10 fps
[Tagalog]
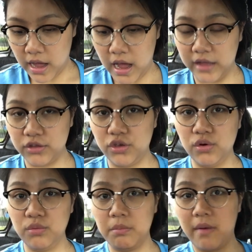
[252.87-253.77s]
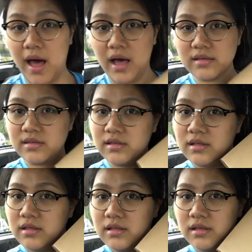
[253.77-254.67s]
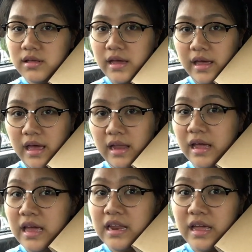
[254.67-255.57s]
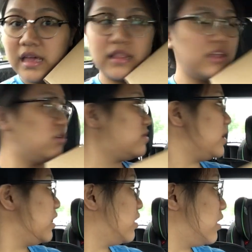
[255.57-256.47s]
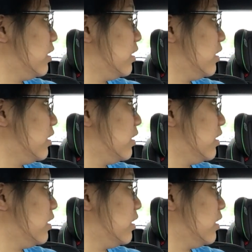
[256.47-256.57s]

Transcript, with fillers: at yung box. Ayan, ayan nakikita niyo yung sticker.